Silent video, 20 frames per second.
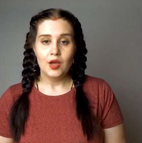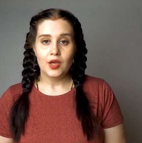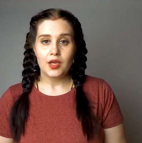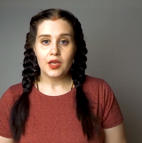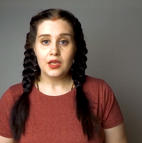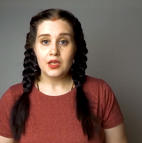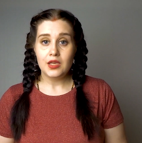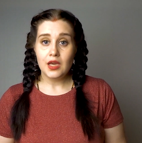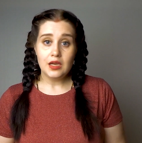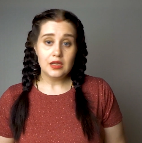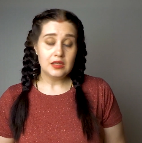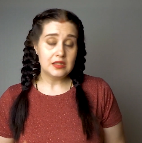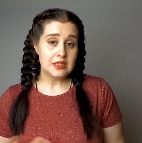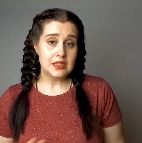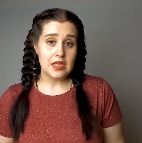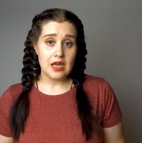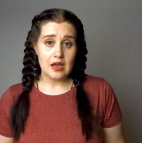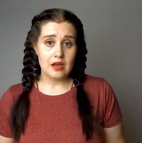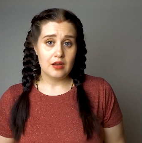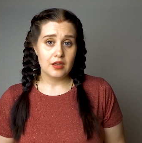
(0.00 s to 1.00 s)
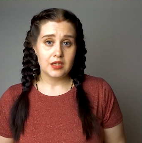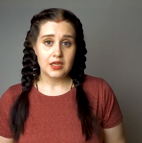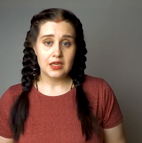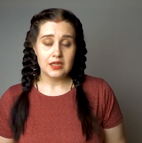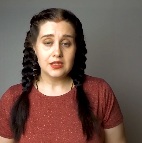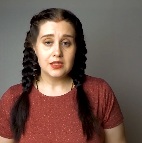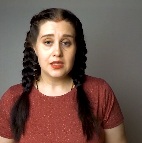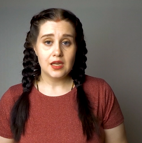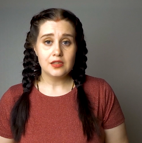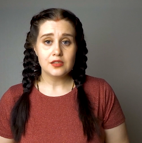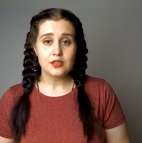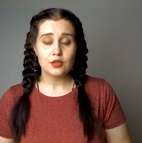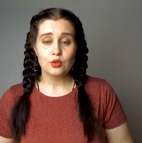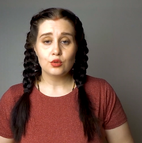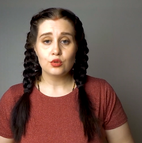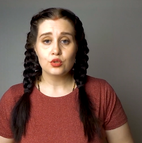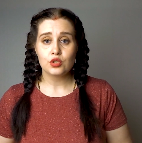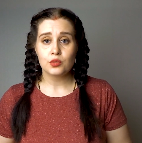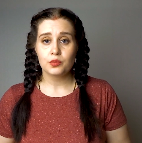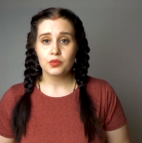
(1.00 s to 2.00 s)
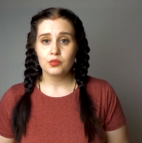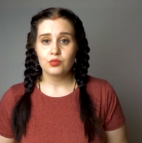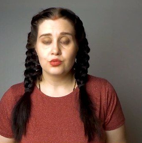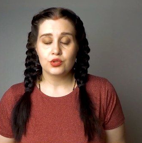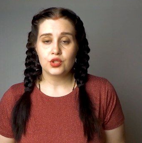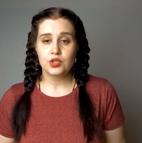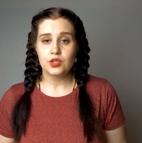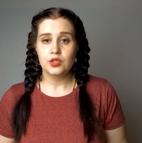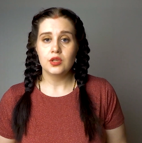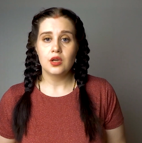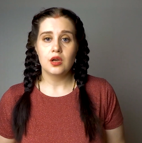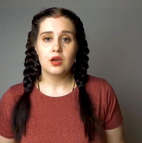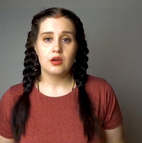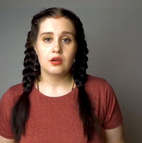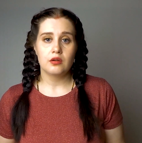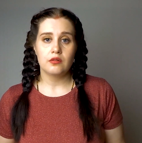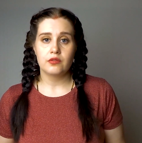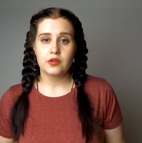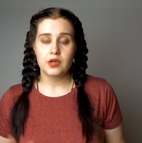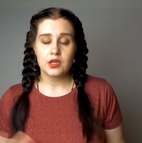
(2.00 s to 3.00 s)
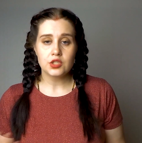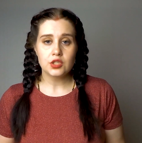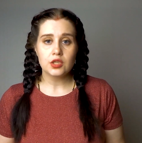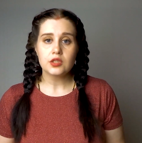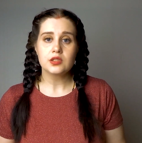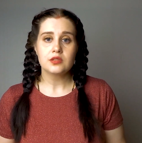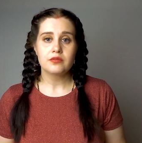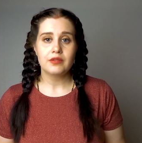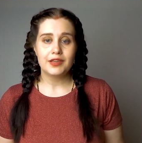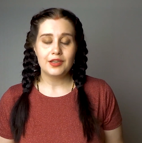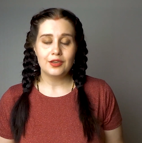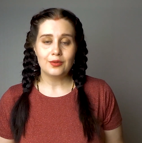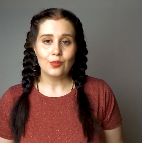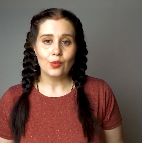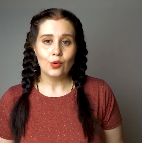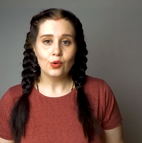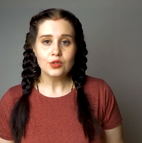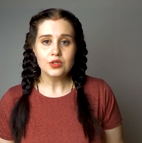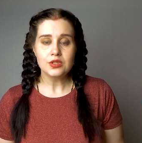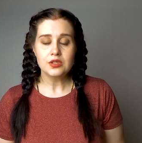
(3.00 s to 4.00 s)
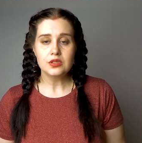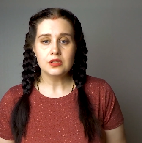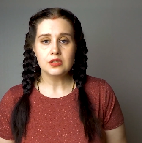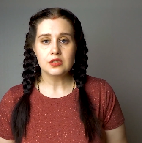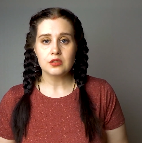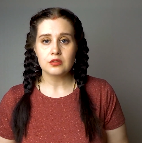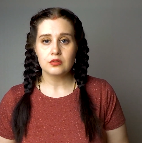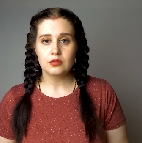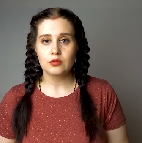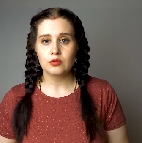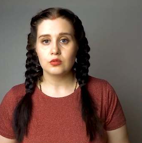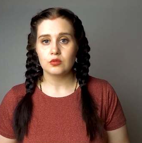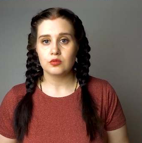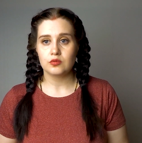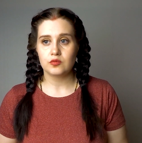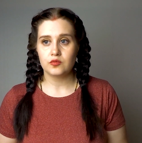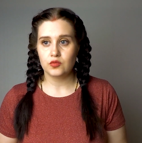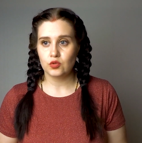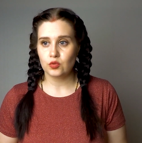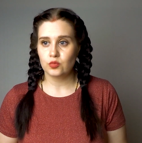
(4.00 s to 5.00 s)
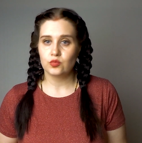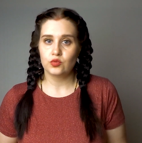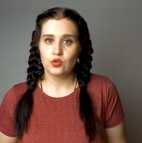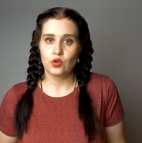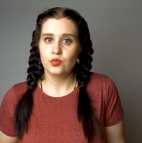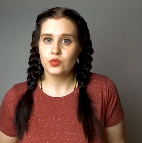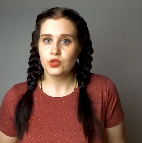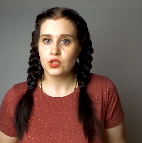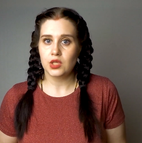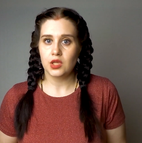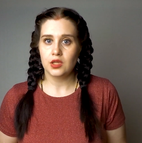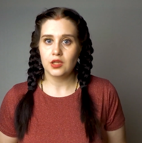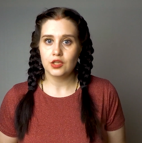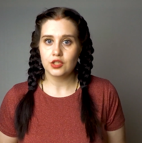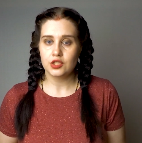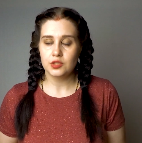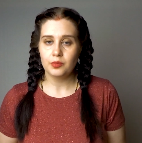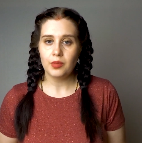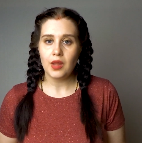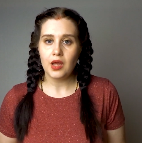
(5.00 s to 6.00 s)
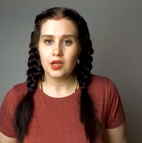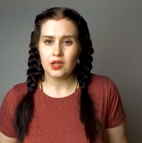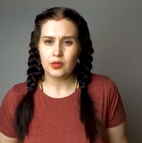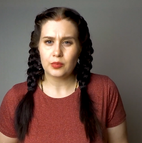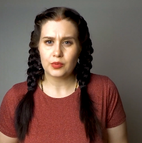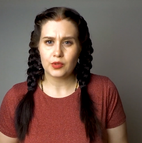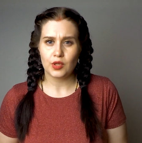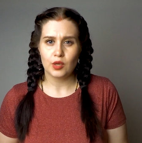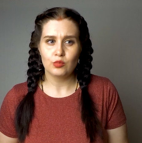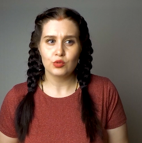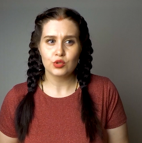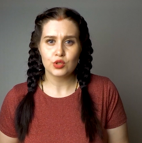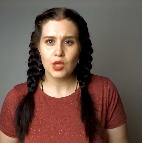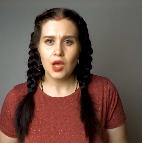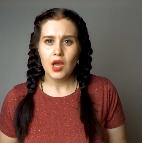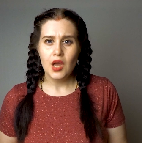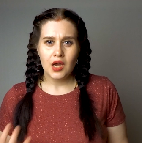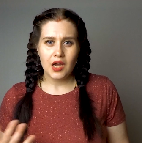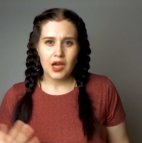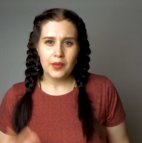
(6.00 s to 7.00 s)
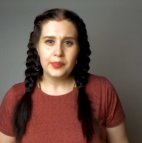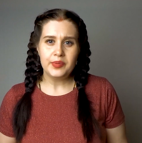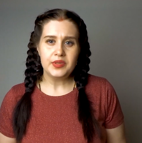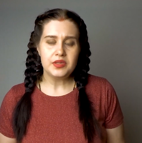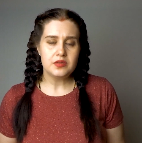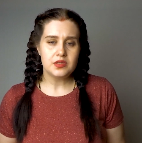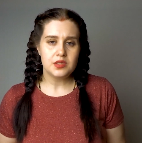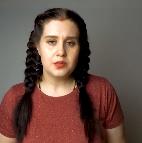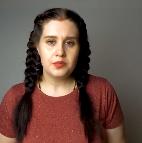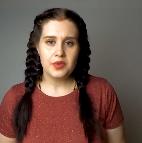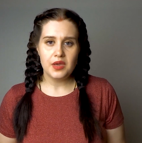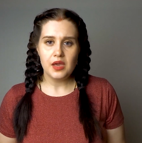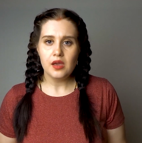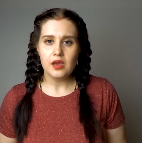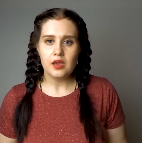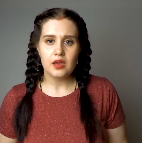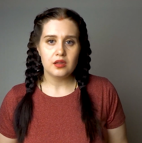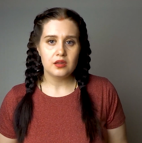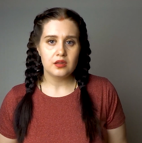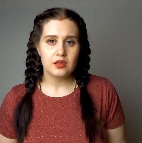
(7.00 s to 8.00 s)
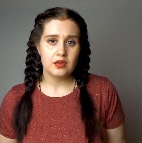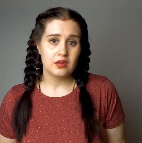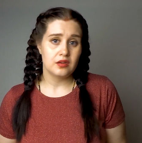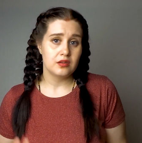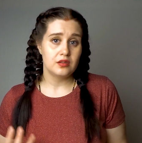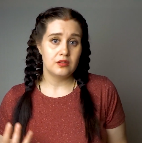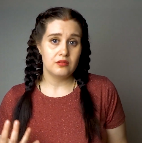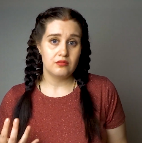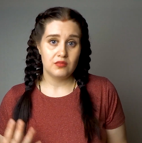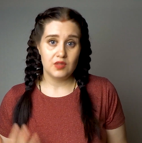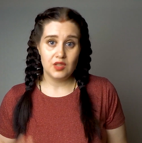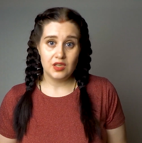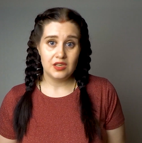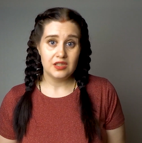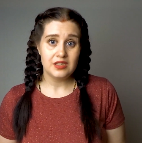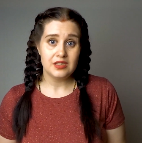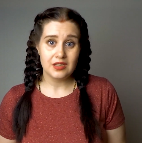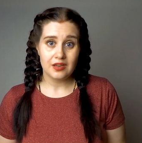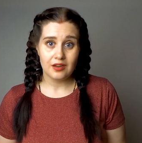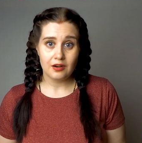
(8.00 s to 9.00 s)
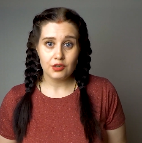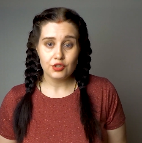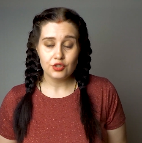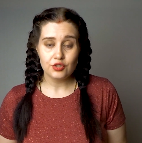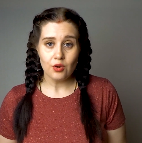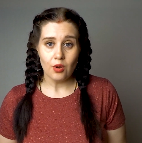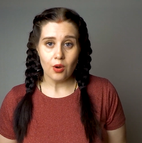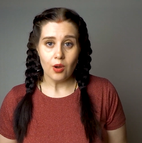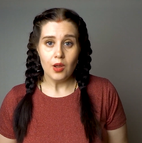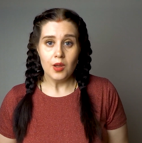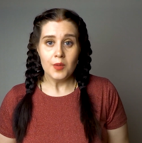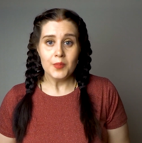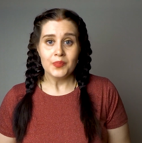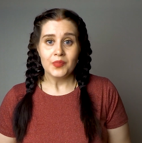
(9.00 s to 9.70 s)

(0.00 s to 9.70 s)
И я за, я за, за то, чтобы мужчина выражал свои эмоции, ну, в том числе даже плакал, потому что копить себе это не есть хорошо.